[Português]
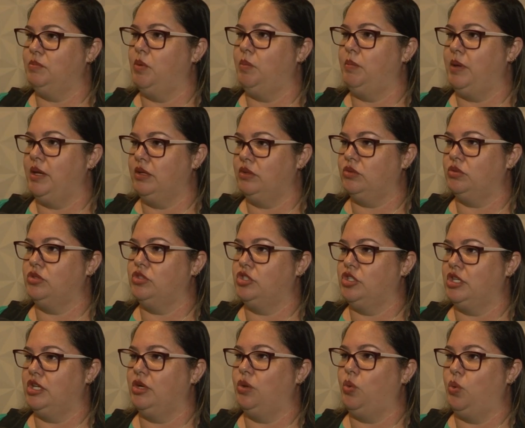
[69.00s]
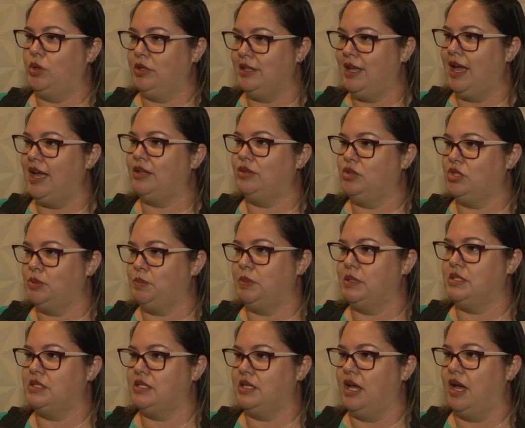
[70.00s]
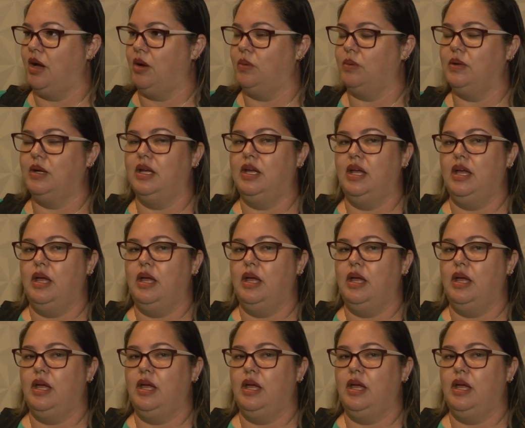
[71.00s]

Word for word: momento de cuidado especial,